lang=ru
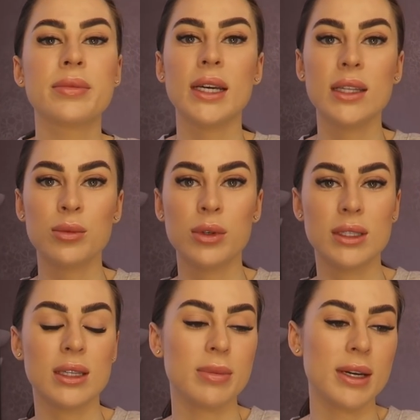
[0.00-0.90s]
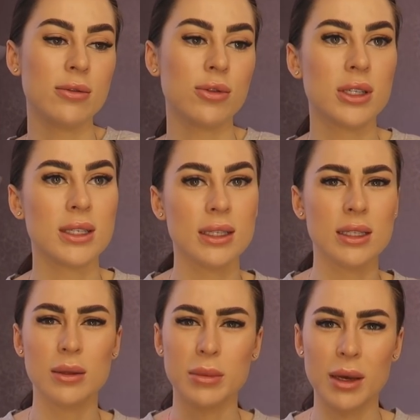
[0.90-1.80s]
к этому костоправу уже
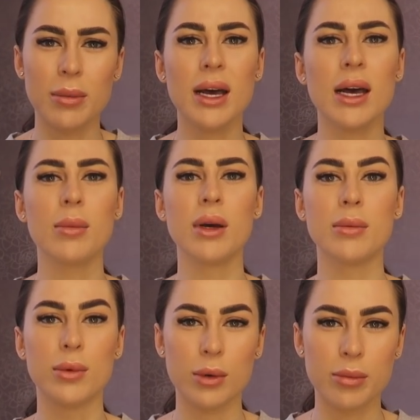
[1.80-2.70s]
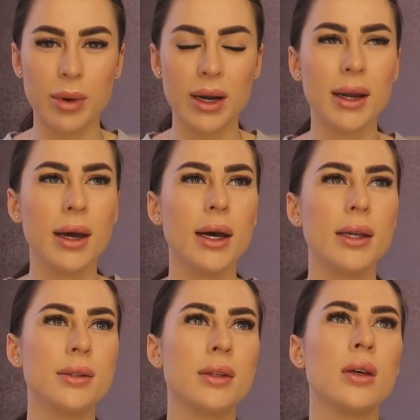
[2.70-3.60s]
сходила моя мама, мой брат.